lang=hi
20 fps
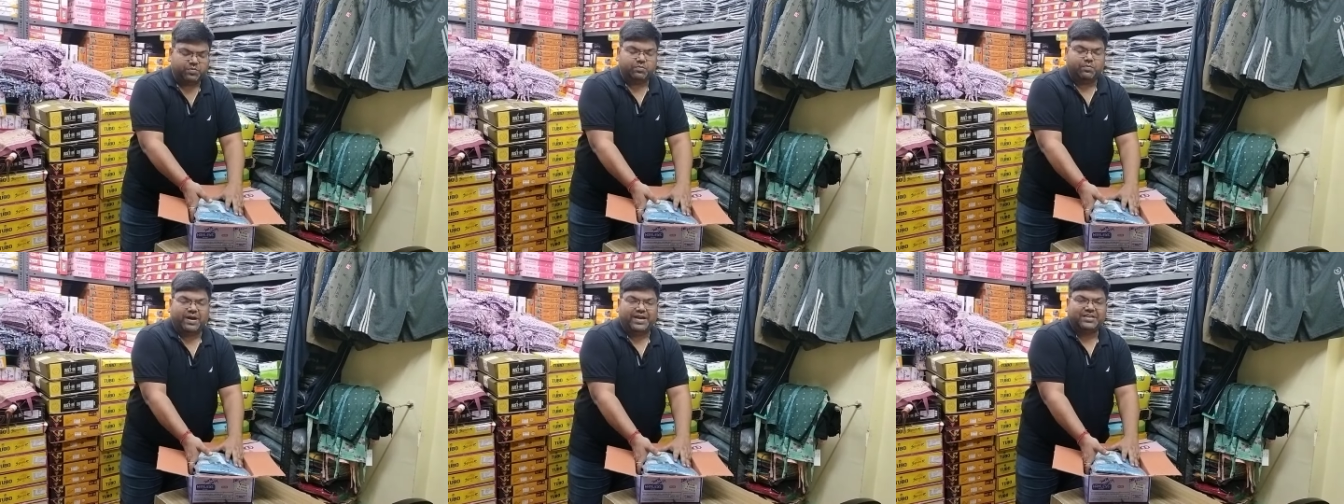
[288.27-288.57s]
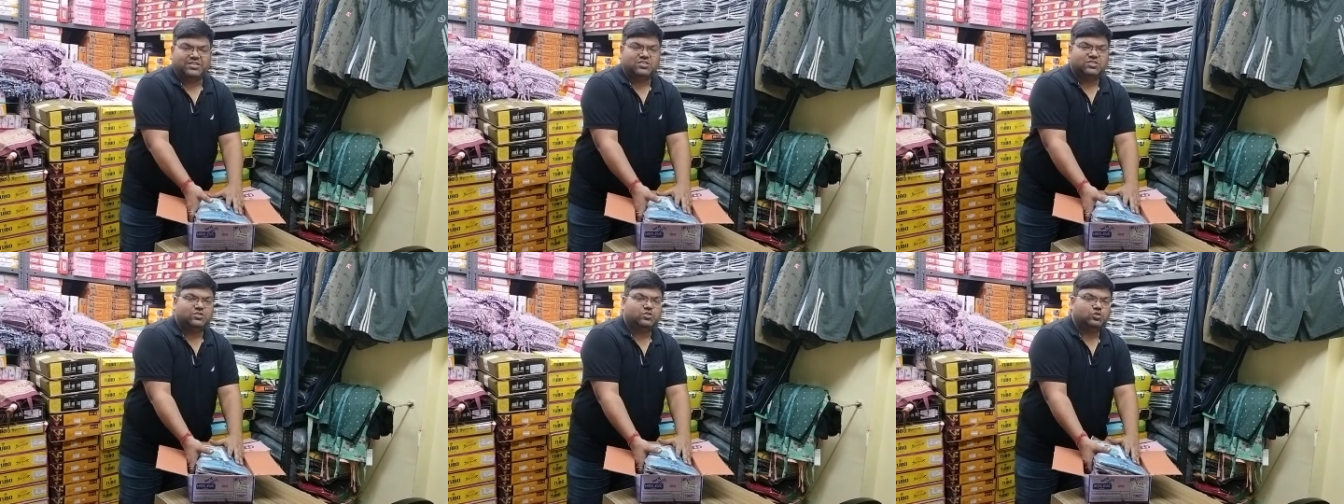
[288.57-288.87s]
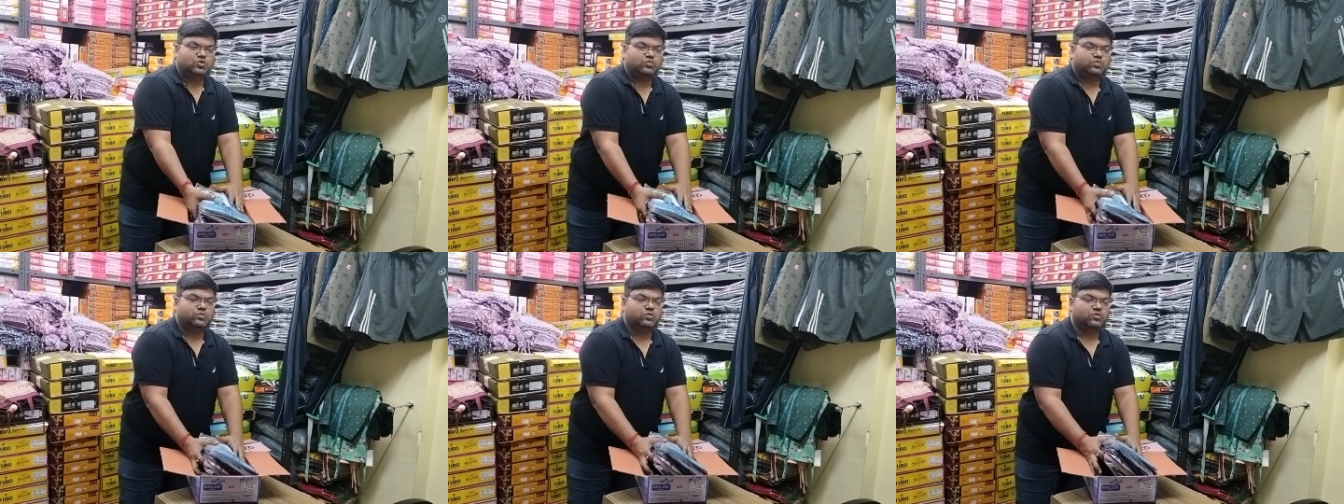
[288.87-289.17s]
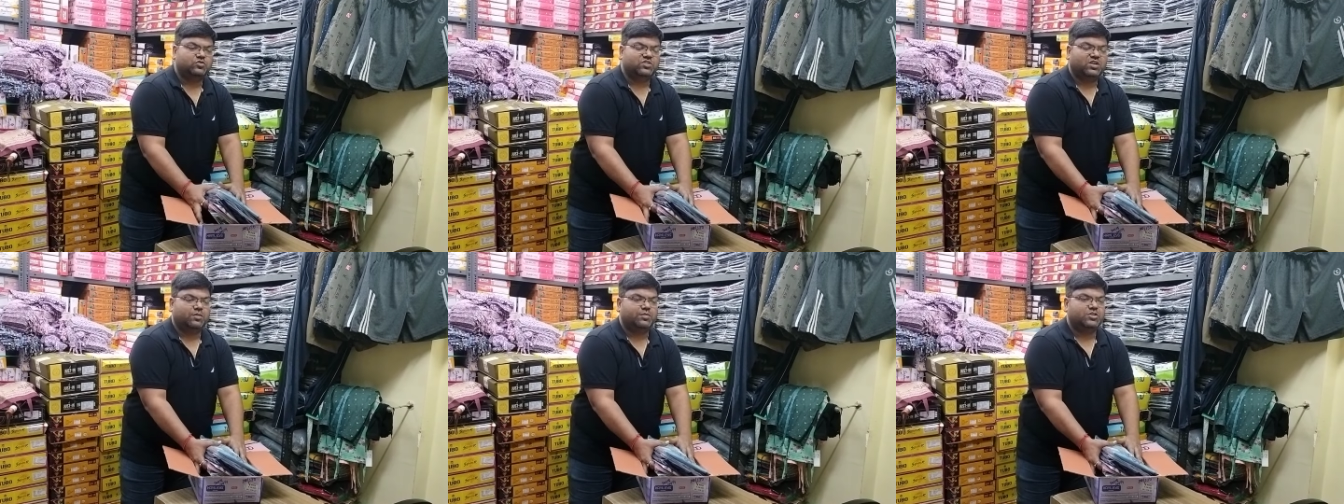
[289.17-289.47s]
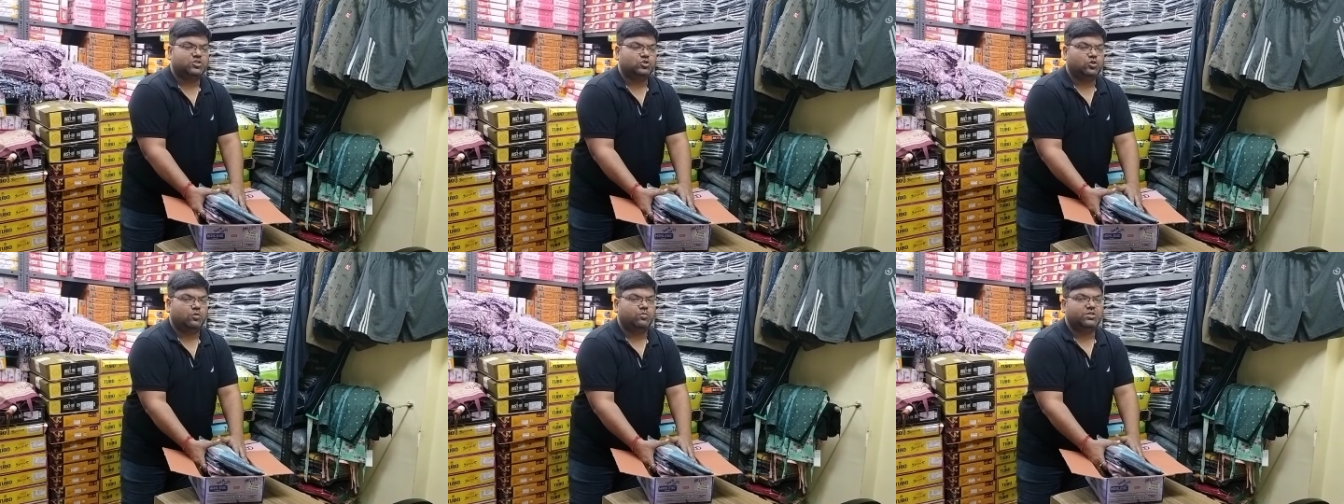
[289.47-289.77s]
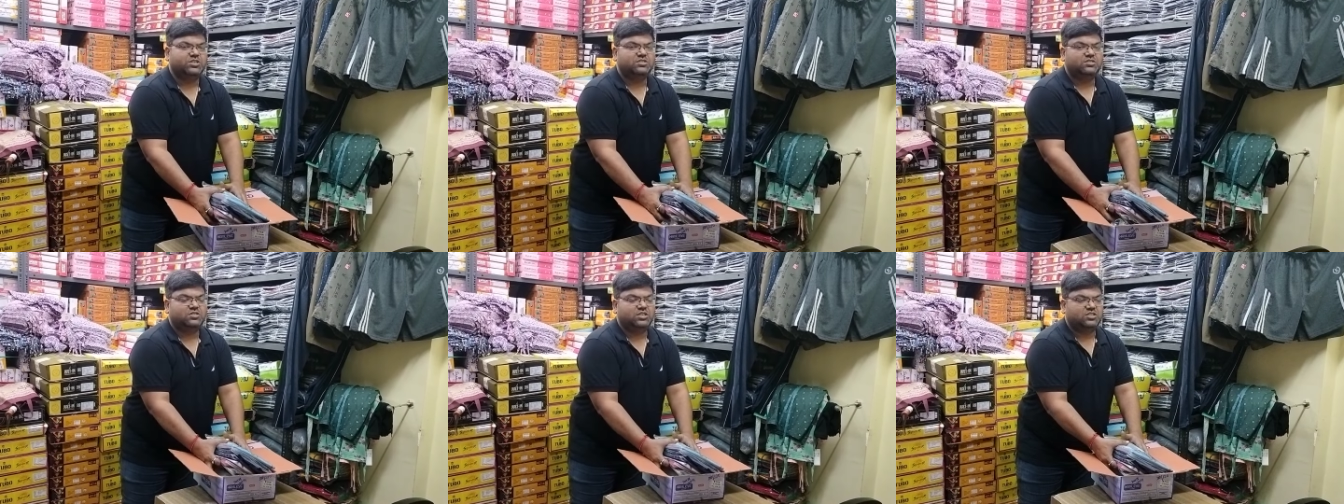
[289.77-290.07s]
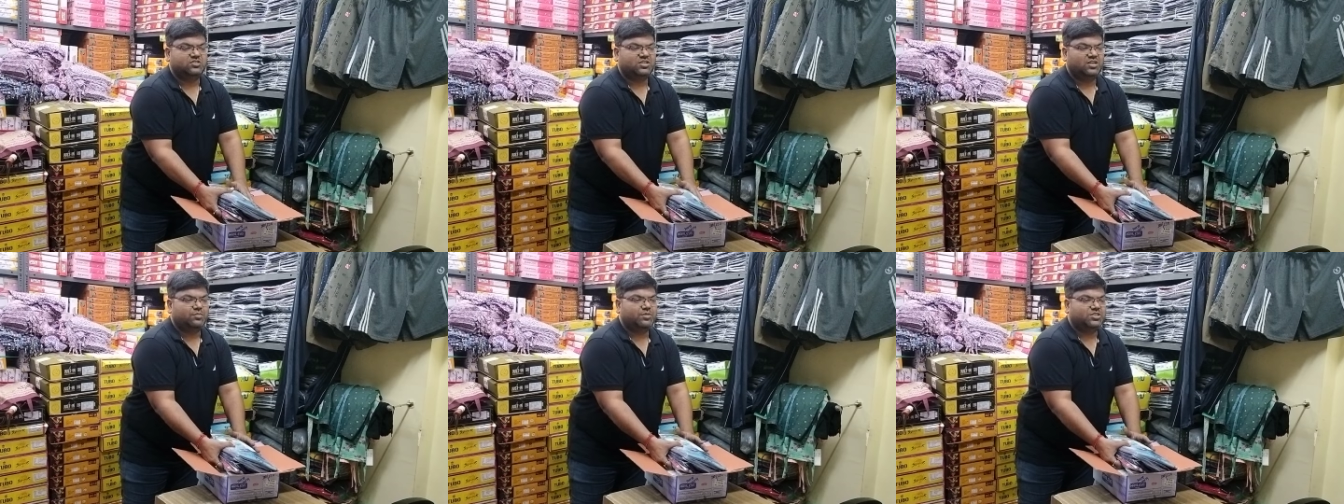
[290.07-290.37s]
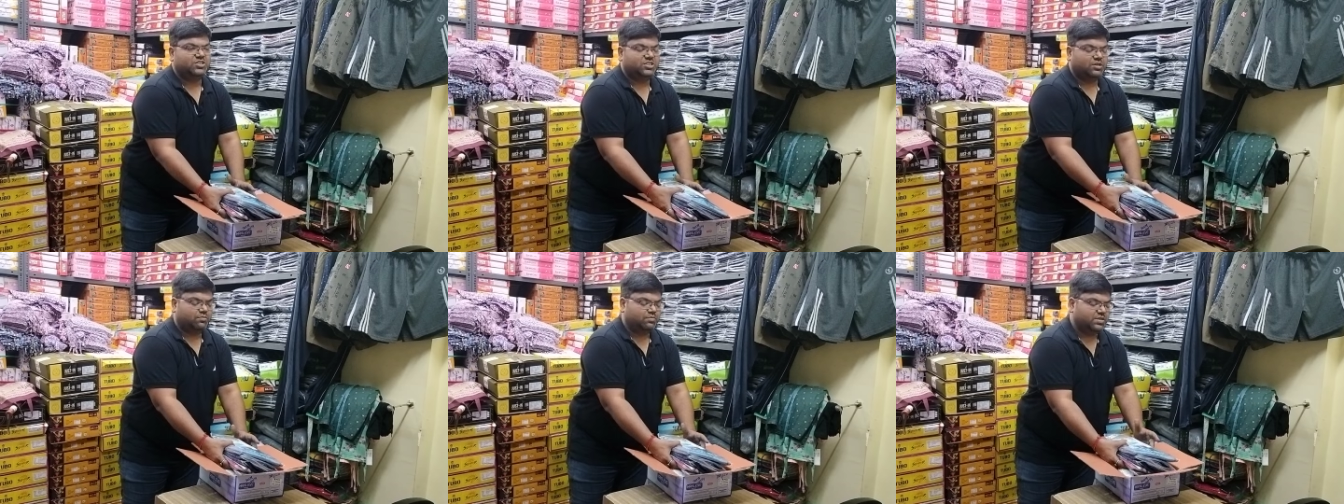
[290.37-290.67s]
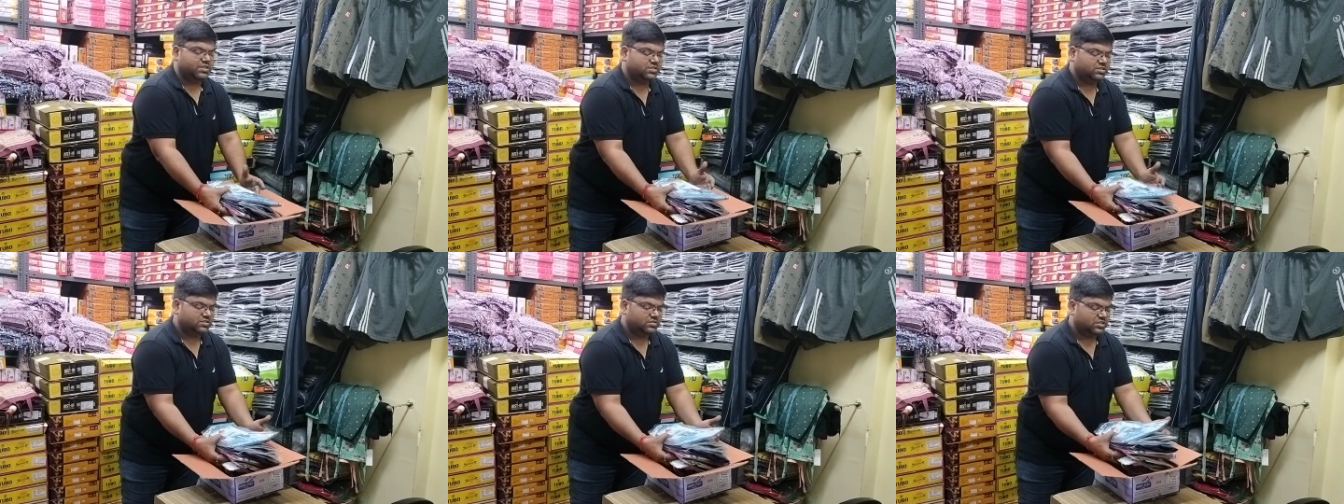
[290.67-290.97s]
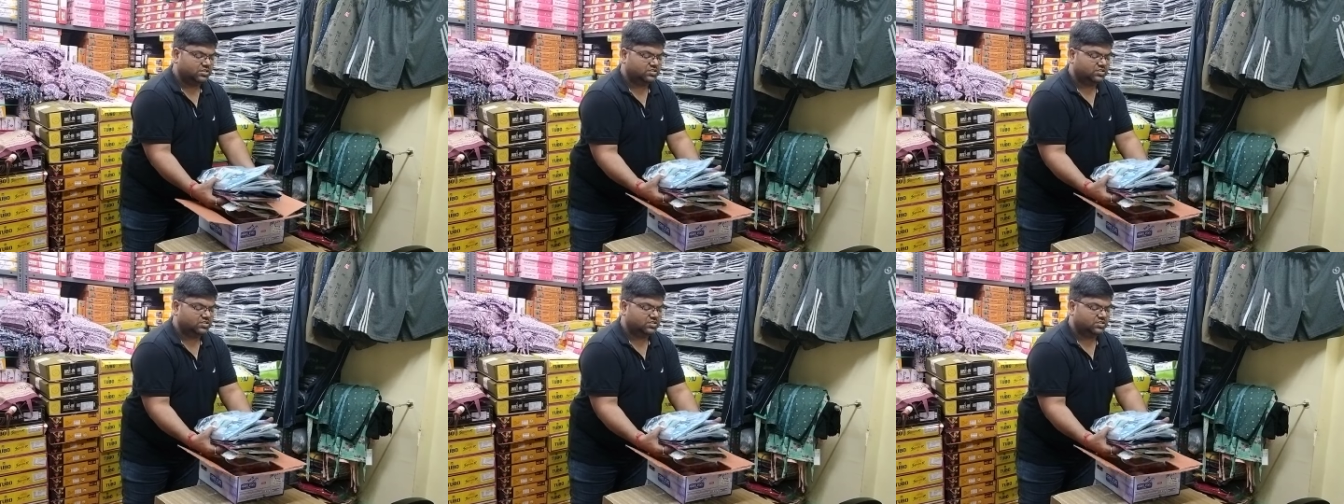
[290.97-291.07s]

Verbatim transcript: बाईस दूसरा में चौबीस तीसरा में छब्बीस